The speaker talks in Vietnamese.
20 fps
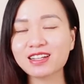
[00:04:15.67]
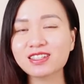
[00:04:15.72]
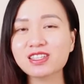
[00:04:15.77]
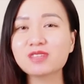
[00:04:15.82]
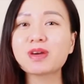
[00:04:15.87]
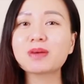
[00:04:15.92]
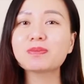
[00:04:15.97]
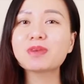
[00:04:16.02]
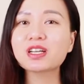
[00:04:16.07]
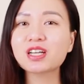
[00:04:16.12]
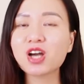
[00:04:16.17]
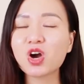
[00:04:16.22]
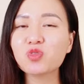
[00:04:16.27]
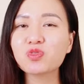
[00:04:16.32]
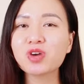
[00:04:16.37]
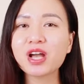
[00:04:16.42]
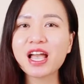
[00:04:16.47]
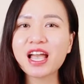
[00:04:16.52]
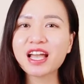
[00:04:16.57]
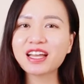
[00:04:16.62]
Nhưng bạn biết không,
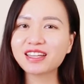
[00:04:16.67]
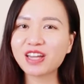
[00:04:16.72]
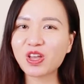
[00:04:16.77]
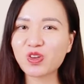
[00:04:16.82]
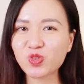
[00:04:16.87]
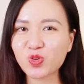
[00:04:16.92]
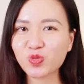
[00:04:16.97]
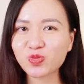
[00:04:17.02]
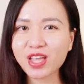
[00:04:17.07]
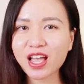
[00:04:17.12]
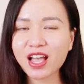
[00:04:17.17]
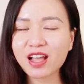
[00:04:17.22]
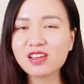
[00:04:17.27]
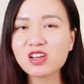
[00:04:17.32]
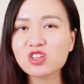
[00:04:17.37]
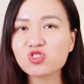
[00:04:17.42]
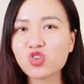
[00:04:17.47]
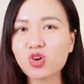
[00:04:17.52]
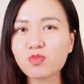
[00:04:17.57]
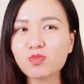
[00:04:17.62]
nếu chúng ta
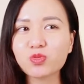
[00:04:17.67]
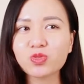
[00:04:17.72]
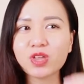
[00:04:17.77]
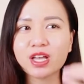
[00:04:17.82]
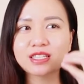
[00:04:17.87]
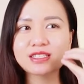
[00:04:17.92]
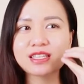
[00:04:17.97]
lựa chọn bông tẩy